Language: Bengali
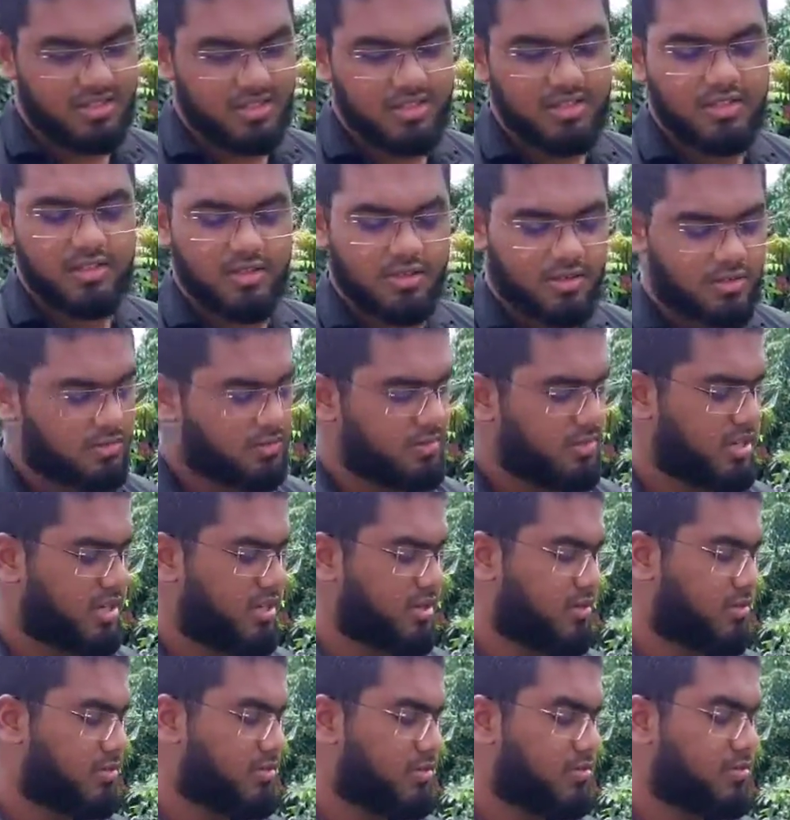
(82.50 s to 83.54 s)
তো মানে
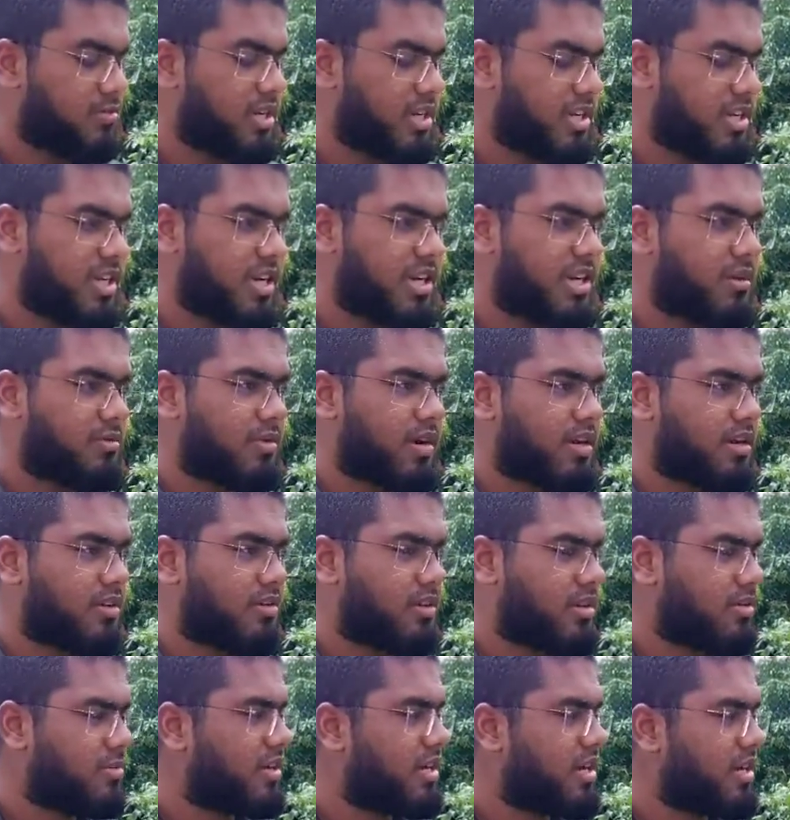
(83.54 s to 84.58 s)
মিডিয়াটা ভালো করে
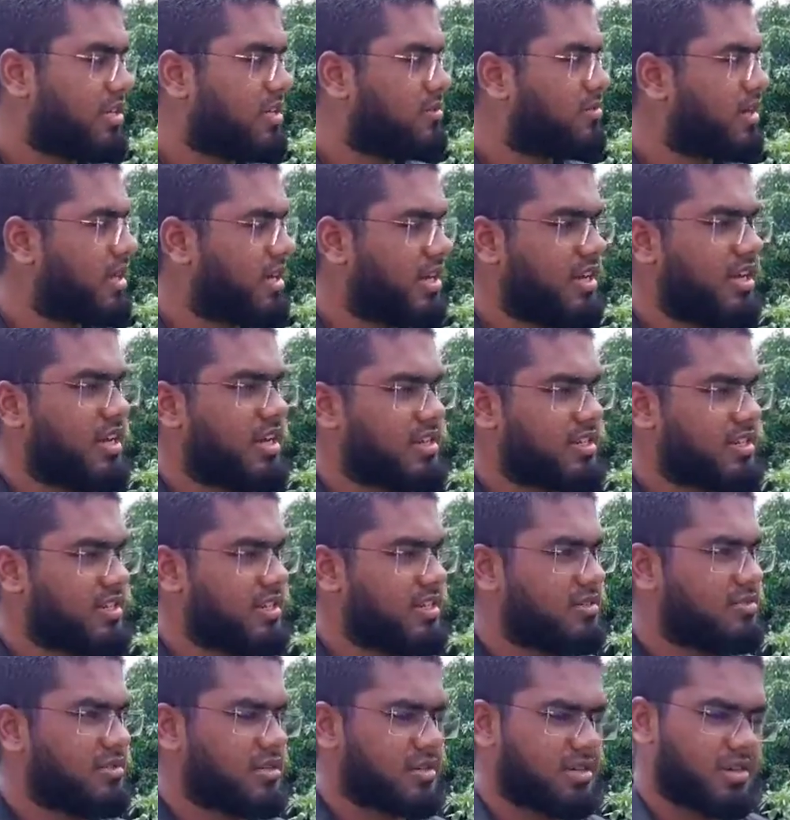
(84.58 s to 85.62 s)
বানাইতে পারলে আর কি
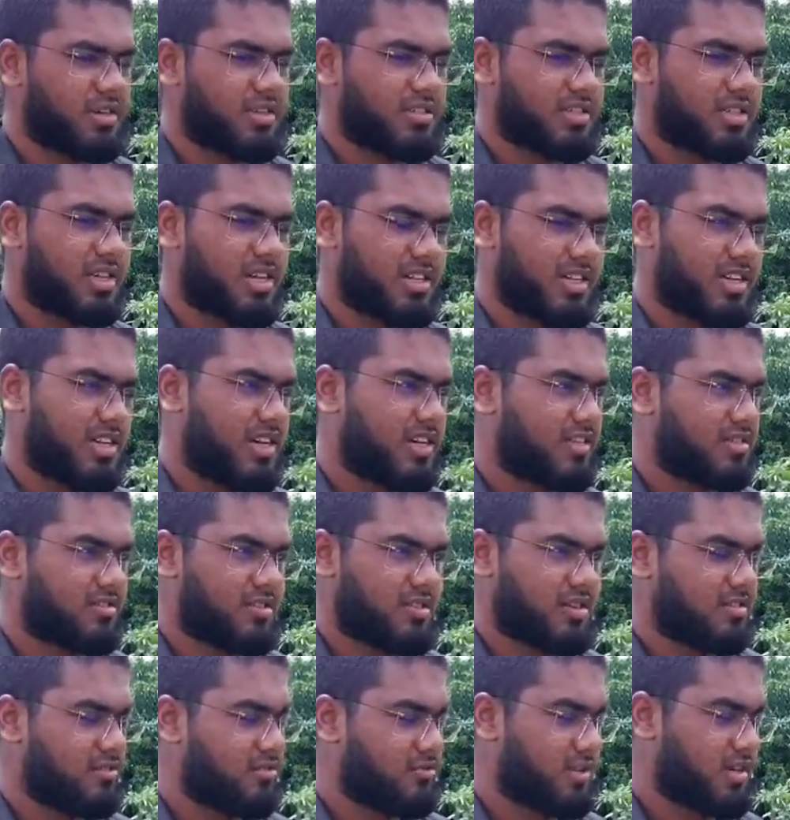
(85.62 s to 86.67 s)
মনে করেন ছাদে কাজ করা
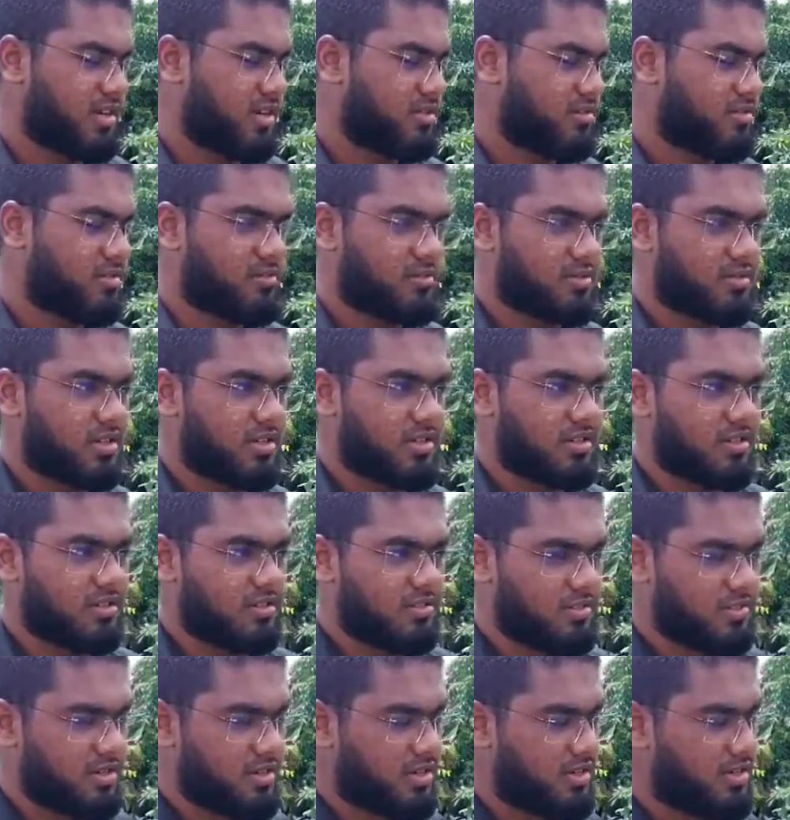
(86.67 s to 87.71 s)
খুব একটা সমস্যাজনক
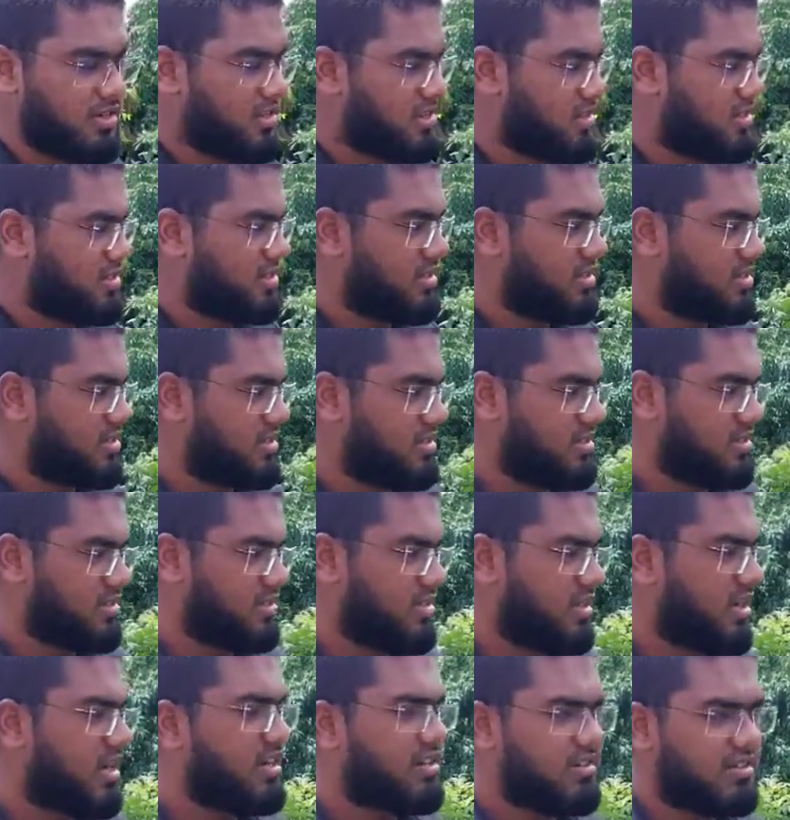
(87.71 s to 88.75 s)
না
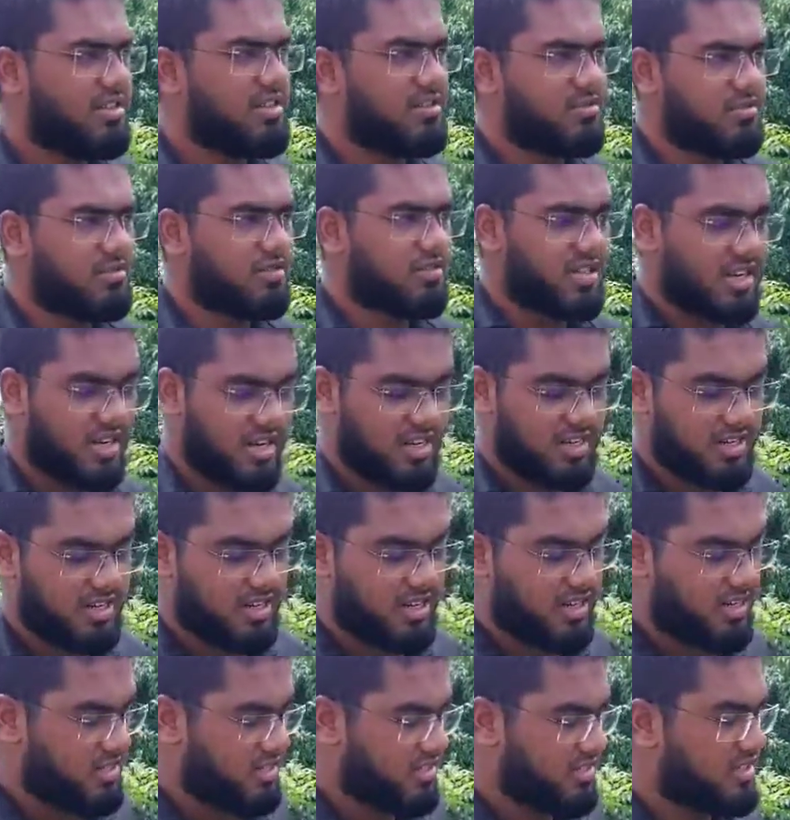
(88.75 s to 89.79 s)
আর নিয়মিত সার টার
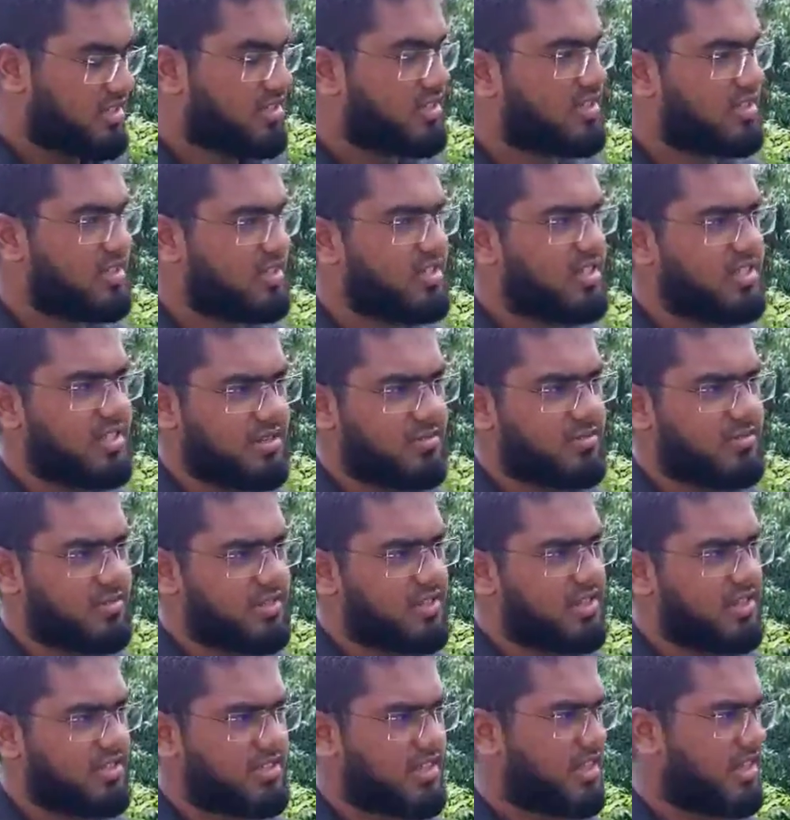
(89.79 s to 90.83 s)
দিতে
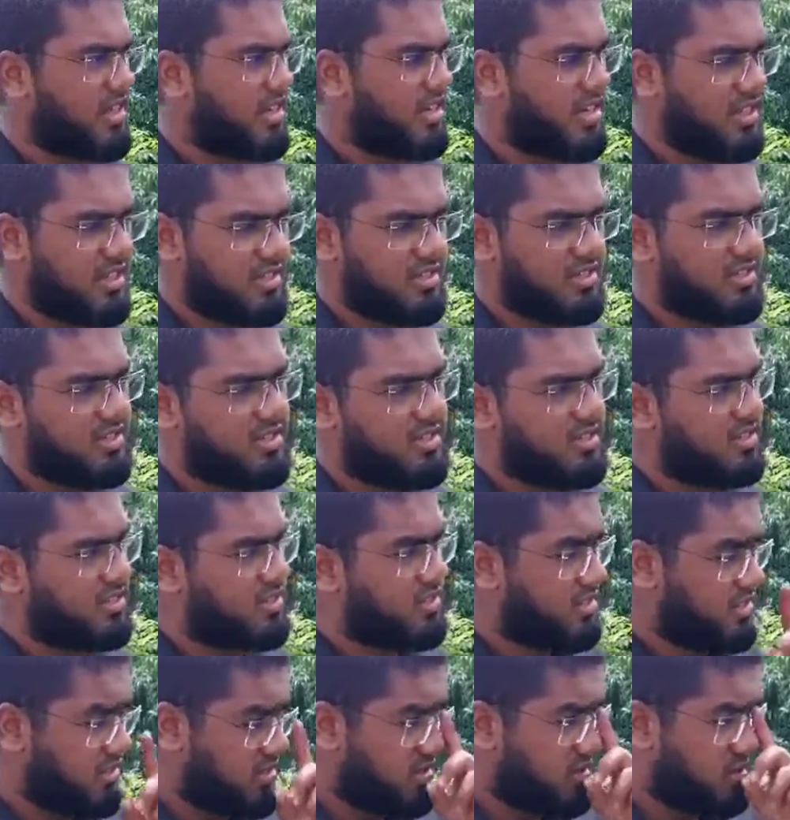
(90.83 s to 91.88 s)
দেওয়া জানলে
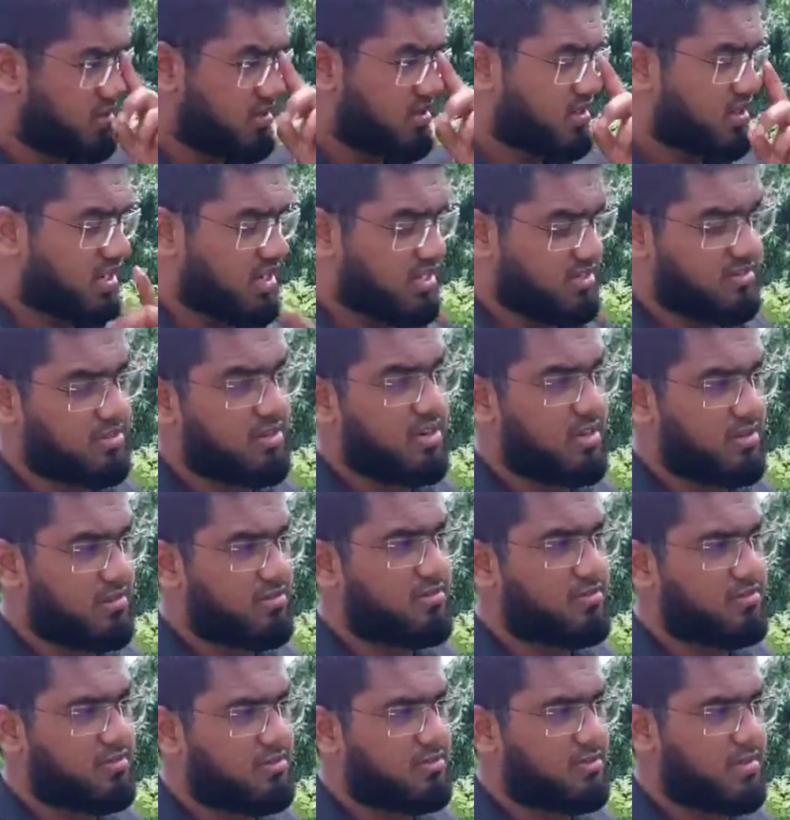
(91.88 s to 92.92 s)
কাজগুলা
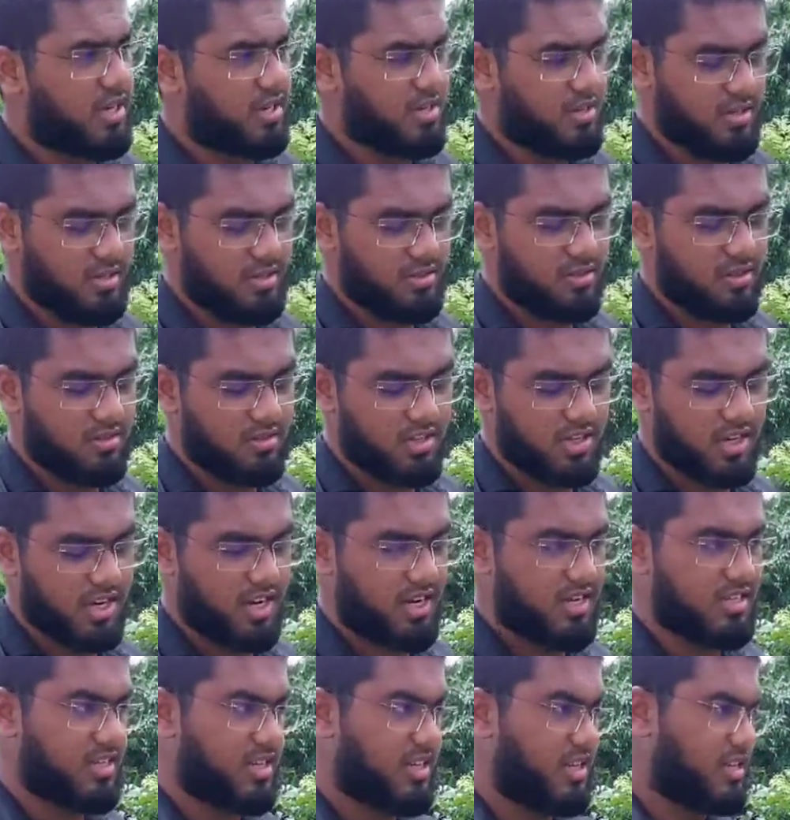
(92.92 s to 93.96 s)
ভালোই যত্নে রাখা
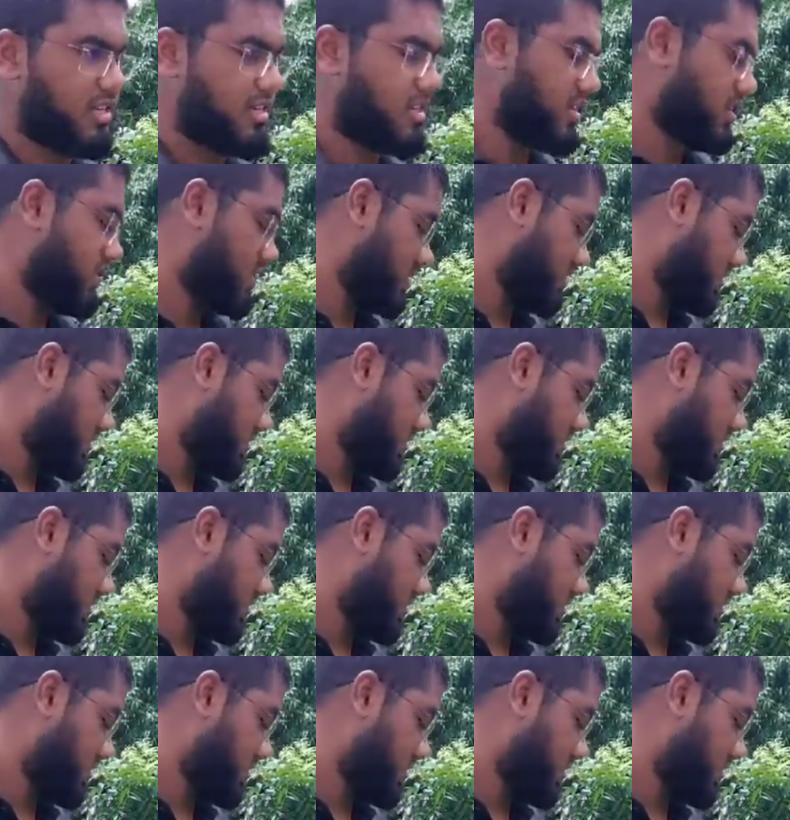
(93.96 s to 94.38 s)
যায় আর কি